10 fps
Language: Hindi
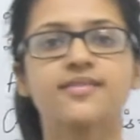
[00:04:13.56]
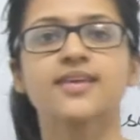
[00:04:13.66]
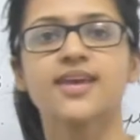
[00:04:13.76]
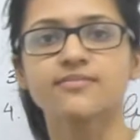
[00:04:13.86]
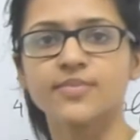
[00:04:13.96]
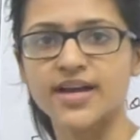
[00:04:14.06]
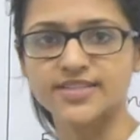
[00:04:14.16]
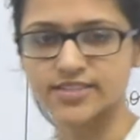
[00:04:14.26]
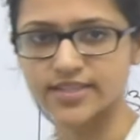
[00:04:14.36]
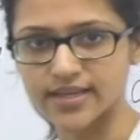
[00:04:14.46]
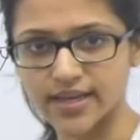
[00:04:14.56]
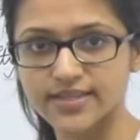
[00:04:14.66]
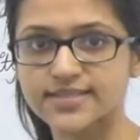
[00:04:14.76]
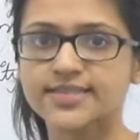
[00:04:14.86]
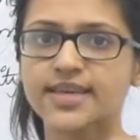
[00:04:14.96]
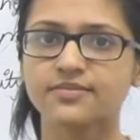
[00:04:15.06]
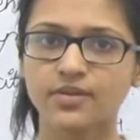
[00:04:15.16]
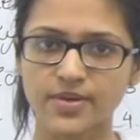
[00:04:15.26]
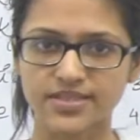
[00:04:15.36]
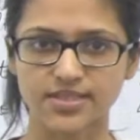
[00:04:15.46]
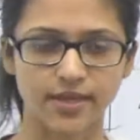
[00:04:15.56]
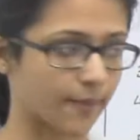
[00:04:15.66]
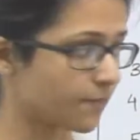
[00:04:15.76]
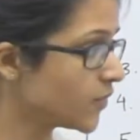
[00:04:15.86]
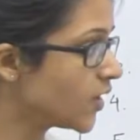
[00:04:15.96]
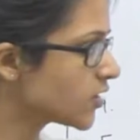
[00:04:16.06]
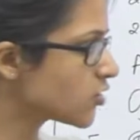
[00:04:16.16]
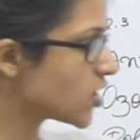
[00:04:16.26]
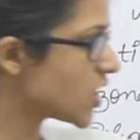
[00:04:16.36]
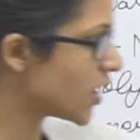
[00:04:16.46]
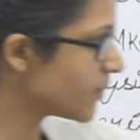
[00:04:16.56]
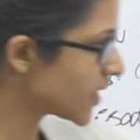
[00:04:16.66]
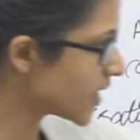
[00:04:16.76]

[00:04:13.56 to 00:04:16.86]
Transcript: किस केस में एसिडिक है किस केस में बेसिक है तो ये हम